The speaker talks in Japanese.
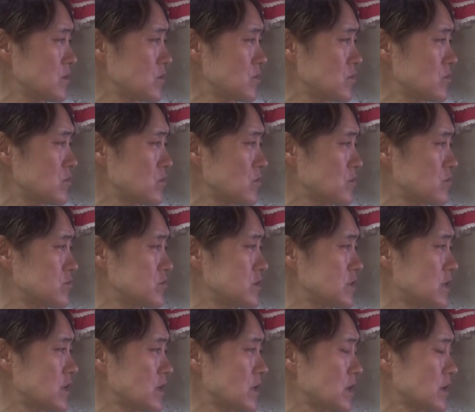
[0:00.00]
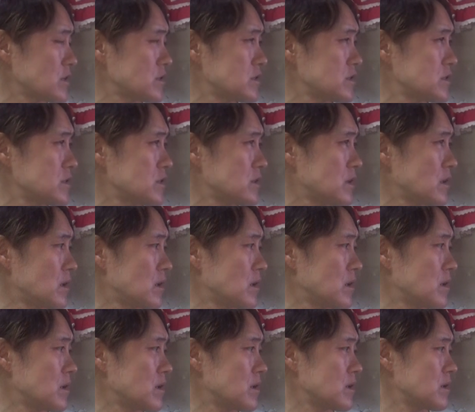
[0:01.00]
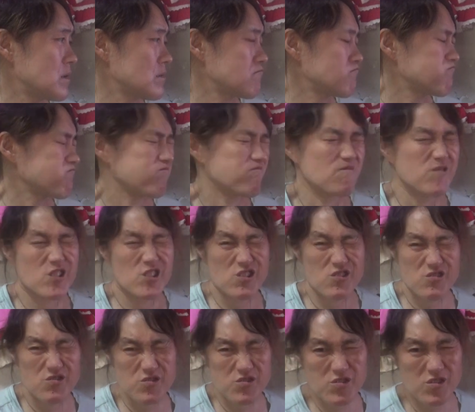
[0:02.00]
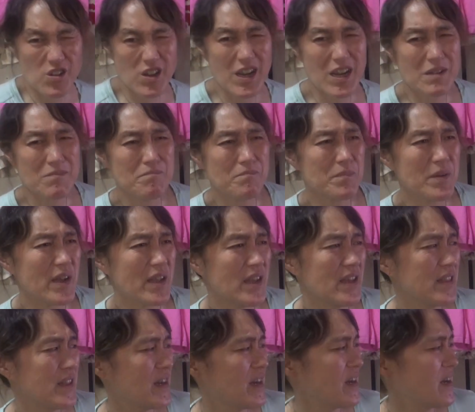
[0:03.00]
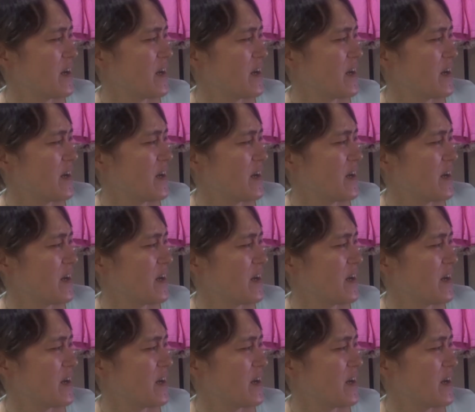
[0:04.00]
夜6時から8時か中途半端やな